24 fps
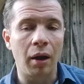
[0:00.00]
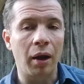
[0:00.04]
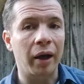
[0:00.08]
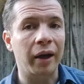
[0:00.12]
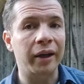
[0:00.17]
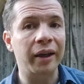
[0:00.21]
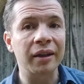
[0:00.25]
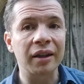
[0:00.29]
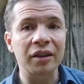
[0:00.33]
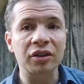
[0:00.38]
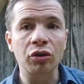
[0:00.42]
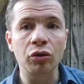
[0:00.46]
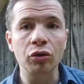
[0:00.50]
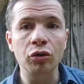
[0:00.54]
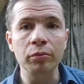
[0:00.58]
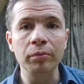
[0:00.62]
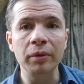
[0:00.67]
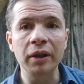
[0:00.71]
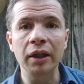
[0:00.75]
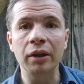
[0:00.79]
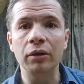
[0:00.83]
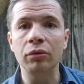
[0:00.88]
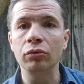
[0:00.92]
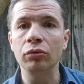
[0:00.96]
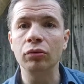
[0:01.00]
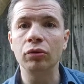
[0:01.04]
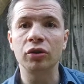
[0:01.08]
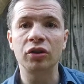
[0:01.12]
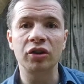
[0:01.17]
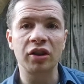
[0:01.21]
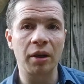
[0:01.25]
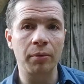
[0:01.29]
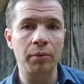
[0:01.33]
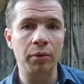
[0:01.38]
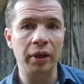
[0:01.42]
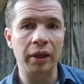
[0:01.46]
Rien d'astronomique ou de
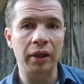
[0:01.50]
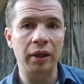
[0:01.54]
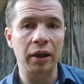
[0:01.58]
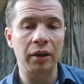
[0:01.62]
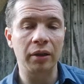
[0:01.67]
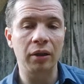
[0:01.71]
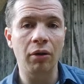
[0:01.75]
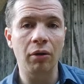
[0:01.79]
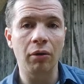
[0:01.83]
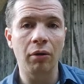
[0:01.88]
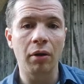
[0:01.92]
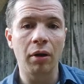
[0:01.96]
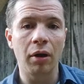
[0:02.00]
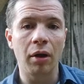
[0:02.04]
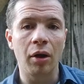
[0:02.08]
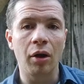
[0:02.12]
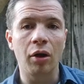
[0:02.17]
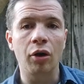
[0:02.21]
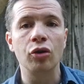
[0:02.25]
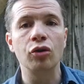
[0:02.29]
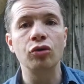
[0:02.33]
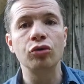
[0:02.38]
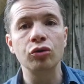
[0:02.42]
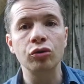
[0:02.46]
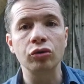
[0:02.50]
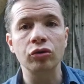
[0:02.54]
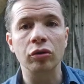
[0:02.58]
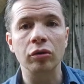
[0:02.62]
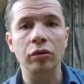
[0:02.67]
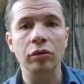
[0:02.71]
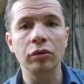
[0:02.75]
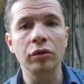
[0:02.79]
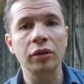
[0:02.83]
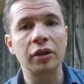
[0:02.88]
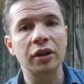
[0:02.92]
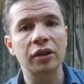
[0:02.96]
symbolique là-dedans, juste
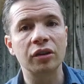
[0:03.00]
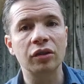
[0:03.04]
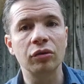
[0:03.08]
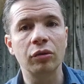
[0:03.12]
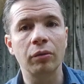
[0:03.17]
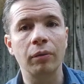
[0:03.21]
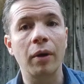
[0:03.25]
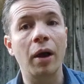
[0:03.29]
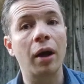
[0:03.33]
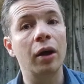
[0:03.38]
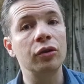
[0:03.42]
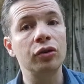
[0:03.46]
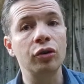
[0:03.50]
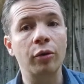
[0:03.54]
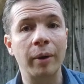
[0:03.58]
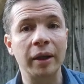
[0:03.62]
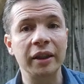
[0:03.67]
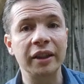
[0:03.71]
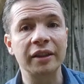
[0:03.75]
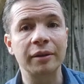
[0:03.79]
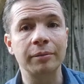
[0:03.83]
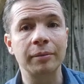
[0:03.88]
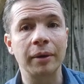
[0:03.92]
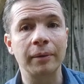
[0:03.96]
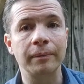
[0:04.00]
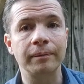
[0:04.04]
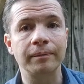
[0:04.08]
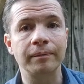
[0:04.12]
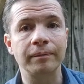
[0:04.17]
une question d'urbanisme.